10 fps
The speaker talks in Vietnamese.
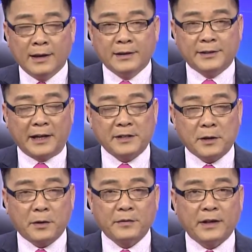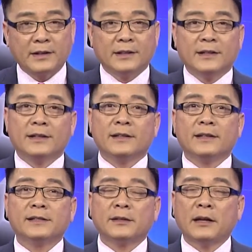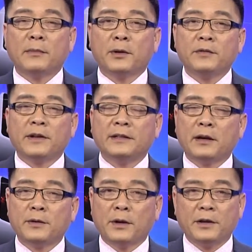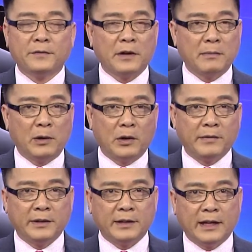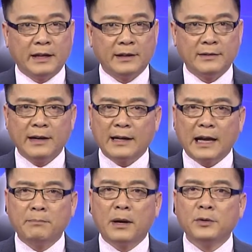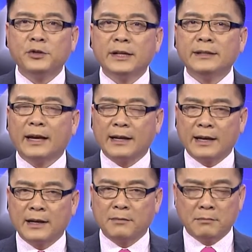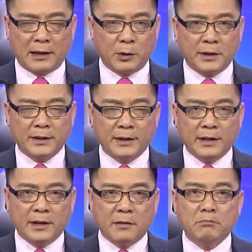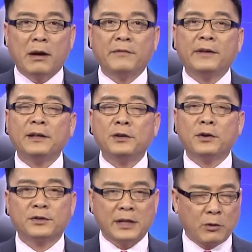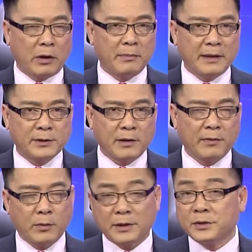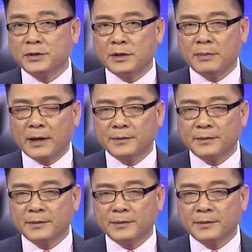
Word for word: Xin kính chào quý vị. Sau đây mời quý vị theo dõi phần bình luận với tựa đề Đàn áp báo chí tại Nga bằng luật, bài viết do Trang Nguyễn biên soạn và Quang Trường trình bày.